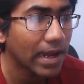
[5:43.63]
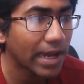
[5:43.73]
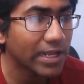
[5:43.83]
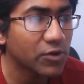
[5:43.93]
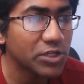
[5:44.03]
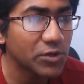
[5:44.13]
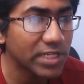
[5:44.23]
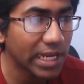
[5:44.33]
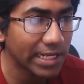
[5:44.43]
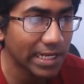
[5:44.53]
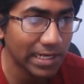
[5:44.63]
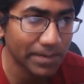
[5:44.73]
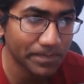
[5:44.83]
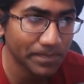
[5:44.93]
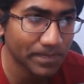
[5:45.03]
আর এই গুচি গুচি এনকে
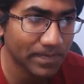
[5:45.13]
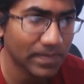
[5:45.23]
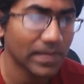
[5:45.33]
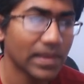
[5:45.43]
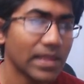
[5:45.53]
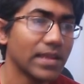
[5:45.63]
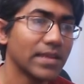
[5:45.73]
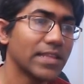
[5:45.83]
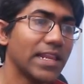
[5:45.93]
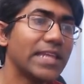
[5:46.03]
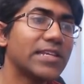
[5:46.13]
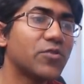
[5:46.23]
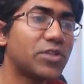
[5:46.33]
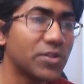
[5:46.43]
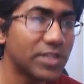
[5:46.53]
নিলাম তাহলে এই যে
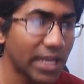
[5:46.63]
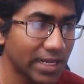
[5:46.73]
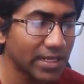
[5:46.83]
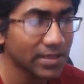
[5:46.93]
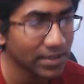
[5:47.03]
গুচি গুচি এন